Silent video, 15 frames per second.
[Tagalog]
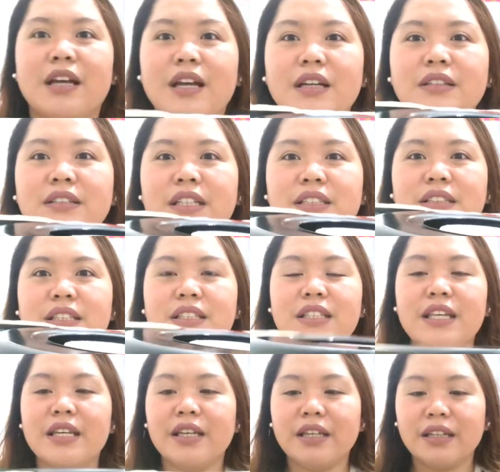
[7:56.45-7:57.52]
Ang ganda
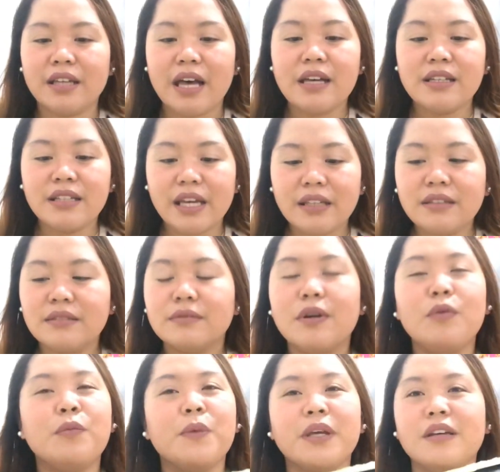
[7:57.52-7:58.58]
niya. Ang gan
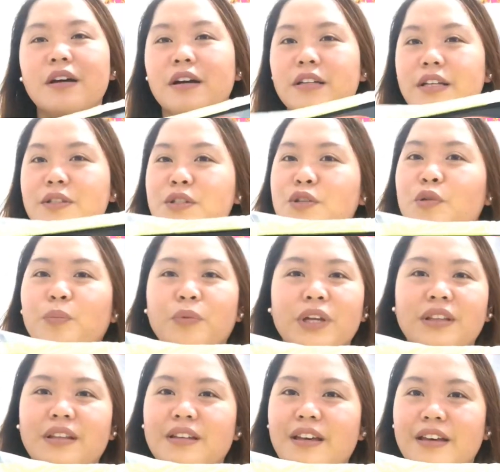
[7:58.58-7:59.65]
Oh my God. It's so
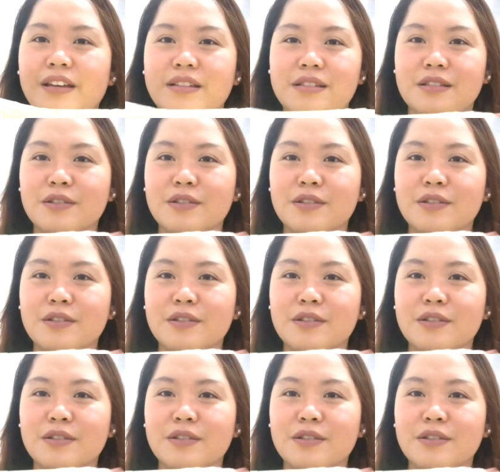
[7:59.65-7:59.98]
pretty, guys.